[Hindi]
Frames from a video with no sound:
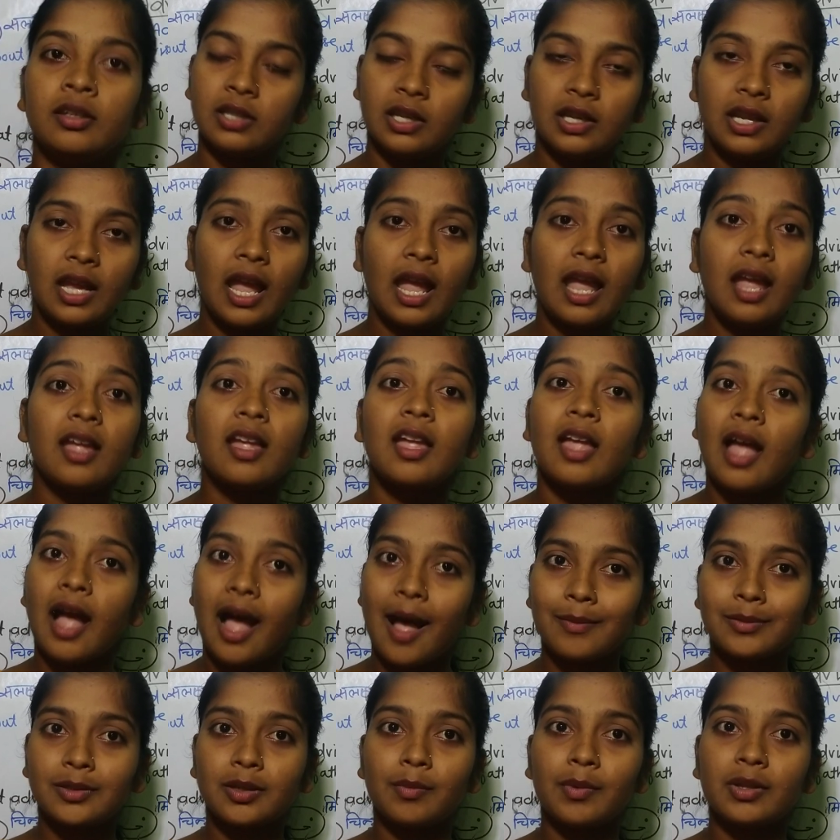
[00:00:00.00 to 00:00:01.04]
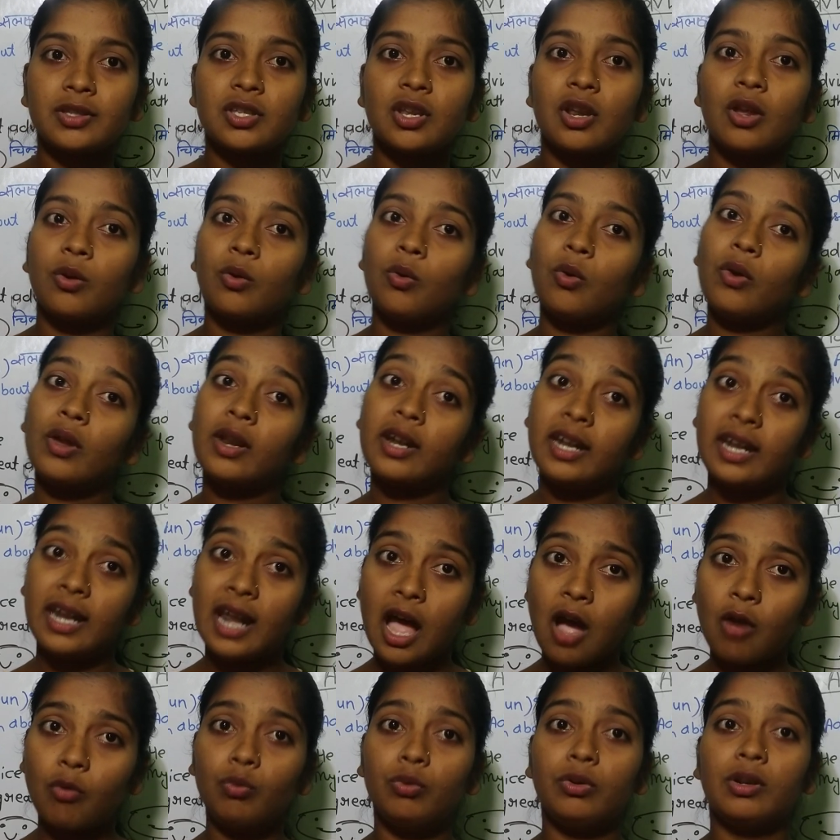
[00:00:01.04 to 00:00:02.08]
ठीक है आप समझ रहे हो
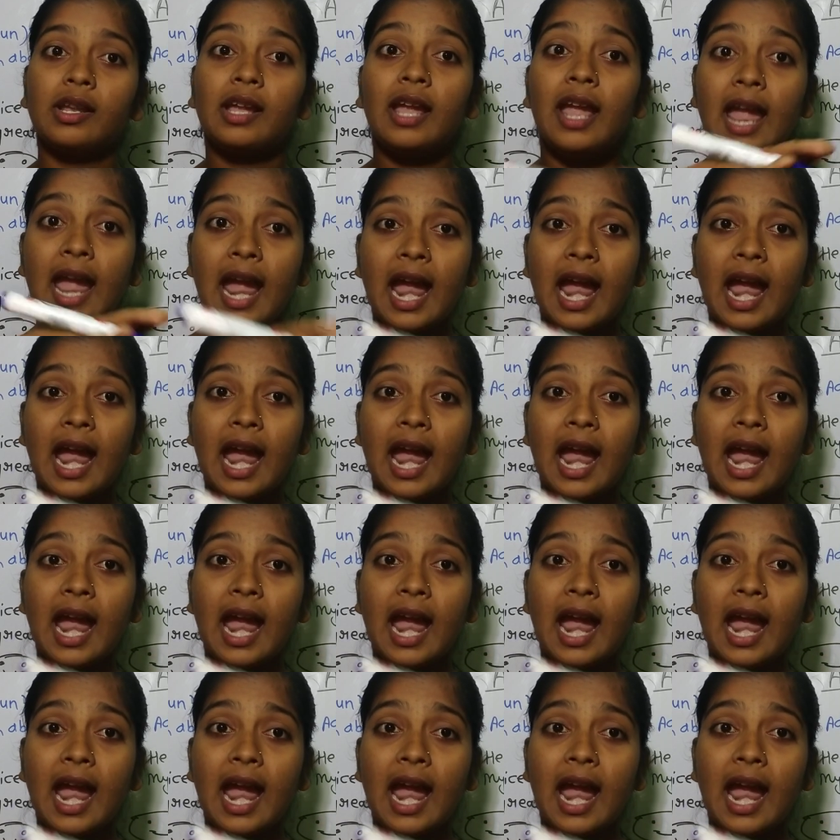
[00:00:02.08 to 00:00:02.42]
नाउन